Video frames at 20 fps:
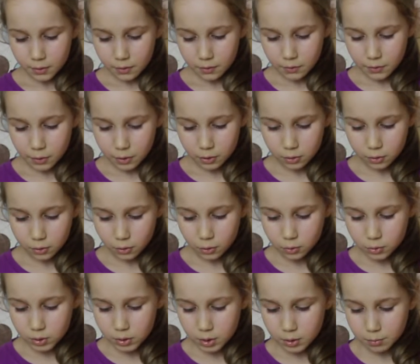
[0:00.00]

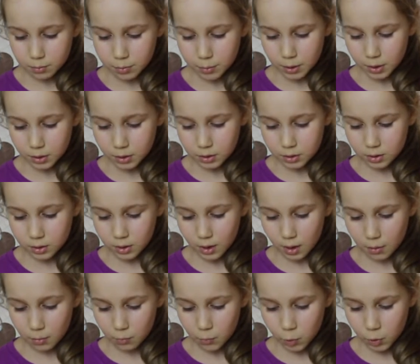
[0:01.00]
Вернулся принц
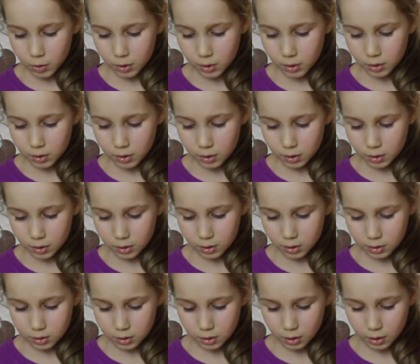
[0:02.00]
домой
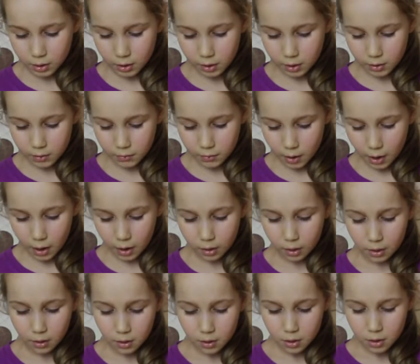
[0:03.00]
и
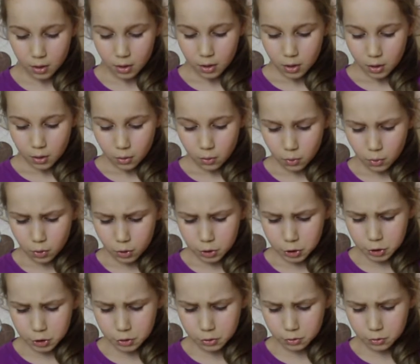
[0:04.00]
загоревал.
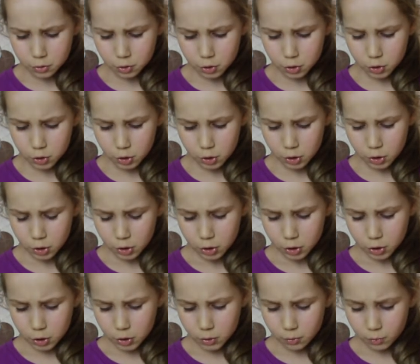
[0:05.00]
Очень уж
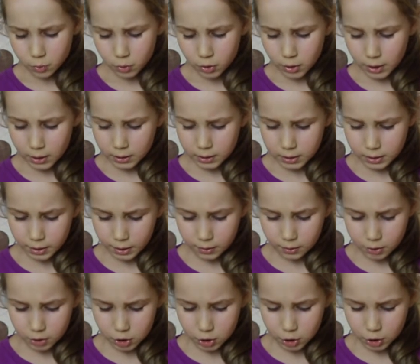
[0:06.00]
ему
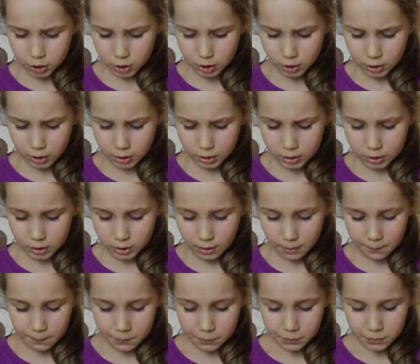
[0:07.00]
хотелось
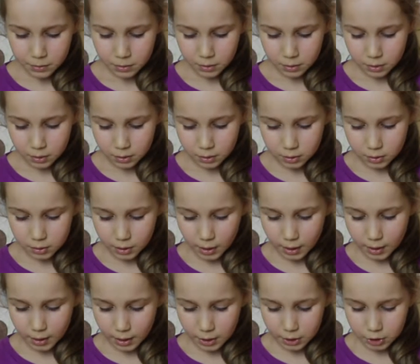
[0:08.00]
жениться на
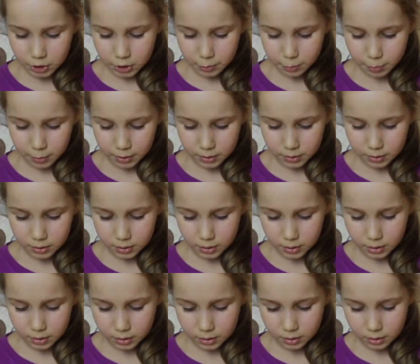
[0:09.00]
настоящей
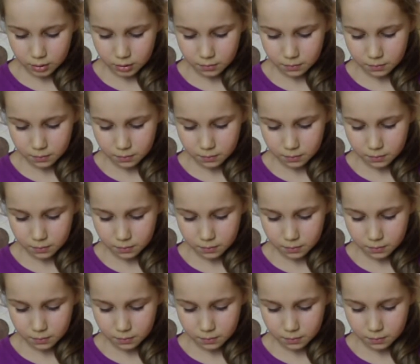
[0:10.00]
принцессе.